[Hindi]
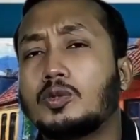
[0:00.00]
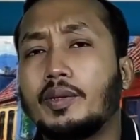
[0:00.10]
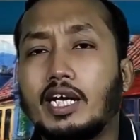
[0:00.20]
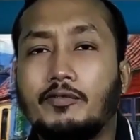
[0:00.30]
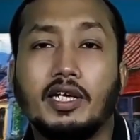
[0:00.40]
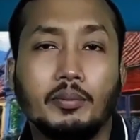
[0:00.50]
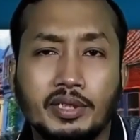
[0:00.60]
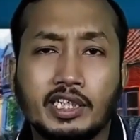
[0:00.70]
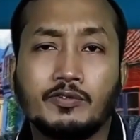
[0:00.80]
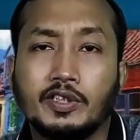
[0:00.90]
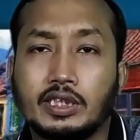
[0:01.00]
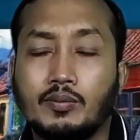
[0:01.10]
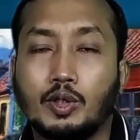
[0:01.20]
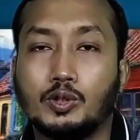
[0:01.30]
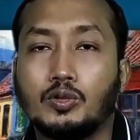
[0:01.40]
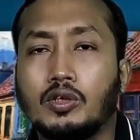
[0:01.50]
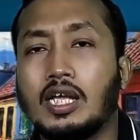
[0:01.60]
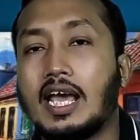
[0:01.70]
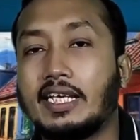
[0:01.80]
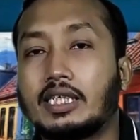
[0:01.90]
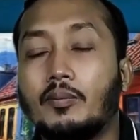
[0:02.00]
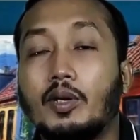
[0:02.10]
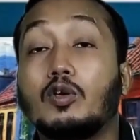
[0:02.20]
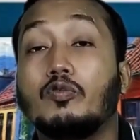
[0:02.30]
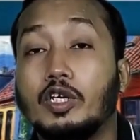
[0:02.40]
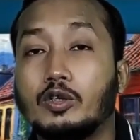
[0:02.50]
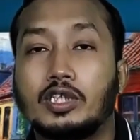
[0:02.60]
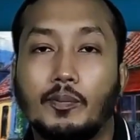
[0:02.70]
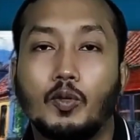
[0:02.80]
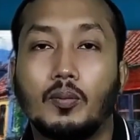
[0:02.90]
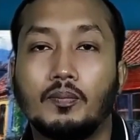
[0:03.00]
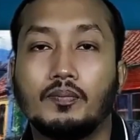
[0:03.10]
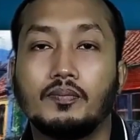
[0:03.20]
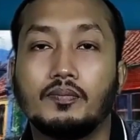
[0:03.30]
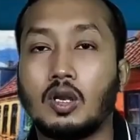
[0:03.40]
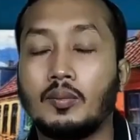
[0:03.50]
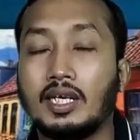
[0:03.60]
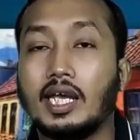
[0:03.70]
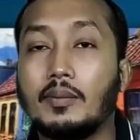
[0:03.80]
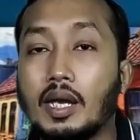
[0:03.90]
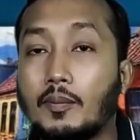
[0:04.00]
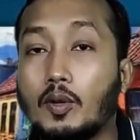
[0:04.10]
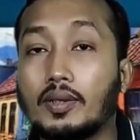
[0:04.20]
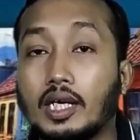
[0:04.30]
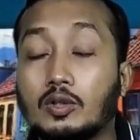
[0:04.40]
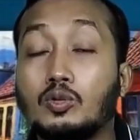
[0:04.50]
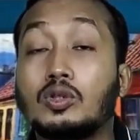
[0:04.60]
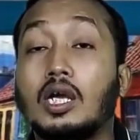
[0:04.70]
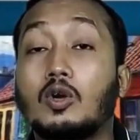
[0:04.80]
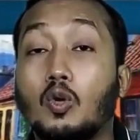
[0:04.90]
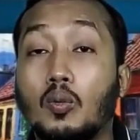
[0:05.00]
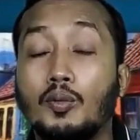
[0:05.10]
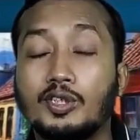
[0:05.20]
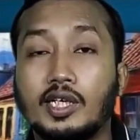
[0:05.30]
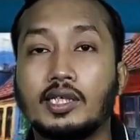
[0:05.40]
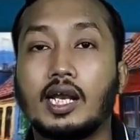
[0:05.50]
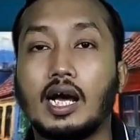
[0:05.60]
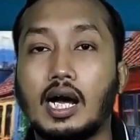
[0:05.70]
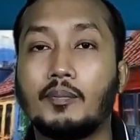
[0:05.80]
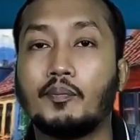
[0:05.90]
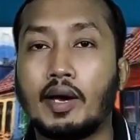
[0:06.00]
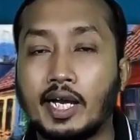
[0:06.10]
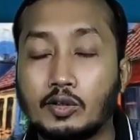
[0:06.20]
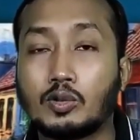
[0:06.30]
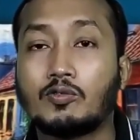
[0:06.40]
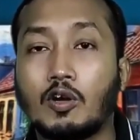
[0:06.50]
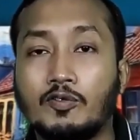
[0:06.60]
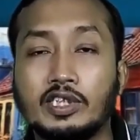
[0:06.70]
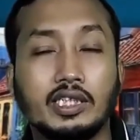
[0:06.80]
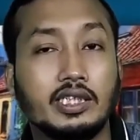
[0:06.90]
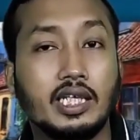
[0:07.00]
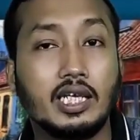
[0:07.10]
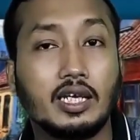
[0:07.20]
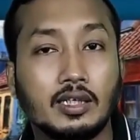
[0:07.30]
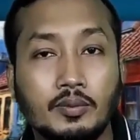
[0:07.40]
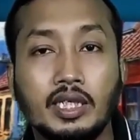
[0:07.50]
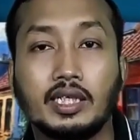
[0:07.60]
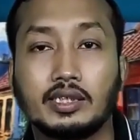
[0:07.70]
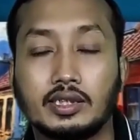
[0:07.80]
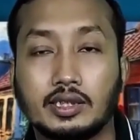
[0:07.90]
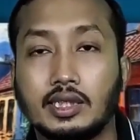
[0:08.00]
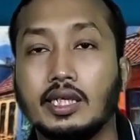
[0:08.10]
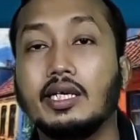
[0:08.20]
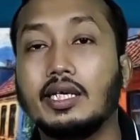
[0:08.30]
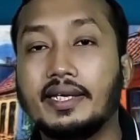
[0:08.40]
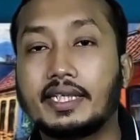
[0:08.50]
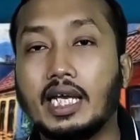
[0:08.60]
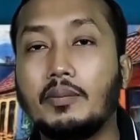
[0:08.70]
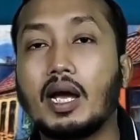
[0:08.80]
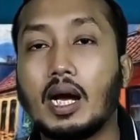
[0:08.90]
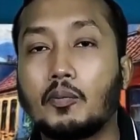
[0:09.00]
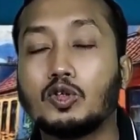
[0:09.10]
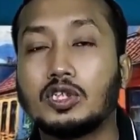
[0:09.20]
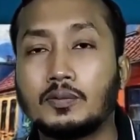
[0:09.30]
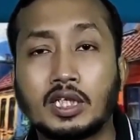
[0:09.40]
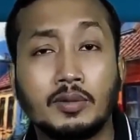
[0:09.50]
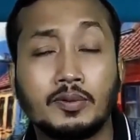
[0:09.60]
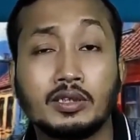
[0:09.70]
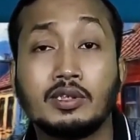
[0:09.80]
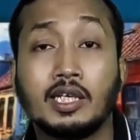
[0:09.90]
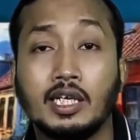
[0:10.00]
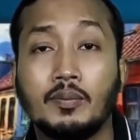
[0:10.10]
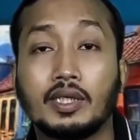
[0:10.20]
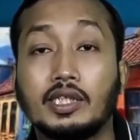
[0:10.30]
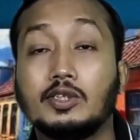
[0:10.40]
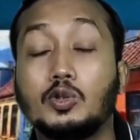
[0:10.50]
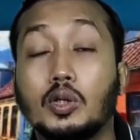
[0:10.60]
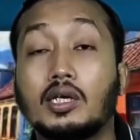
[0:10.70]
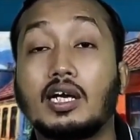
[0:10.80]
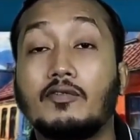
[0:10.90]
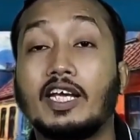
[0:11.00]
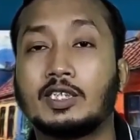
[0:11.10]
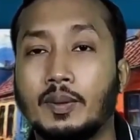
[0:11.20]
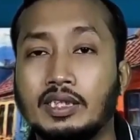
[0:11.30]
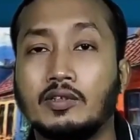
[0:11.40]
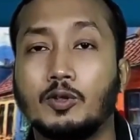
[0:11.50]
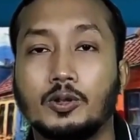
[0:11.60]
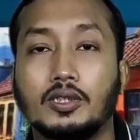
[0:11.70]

हैं बुक्स में काफ़ी लिमिटेड फीचर मौजूद होता है एज कम्पेयर टू विंडोज लैपटॉप और मैं ये भी आपको बता दूं कि बुक्स के अंदर आप माइक्रोसॉफ्ट ऑफिस इजीली रन भी नहीं कर सकते इसके लिए भी आपको सब्सक्रिप्शन लेनी पड़ती है जो कि काफी एक्सपेंसिव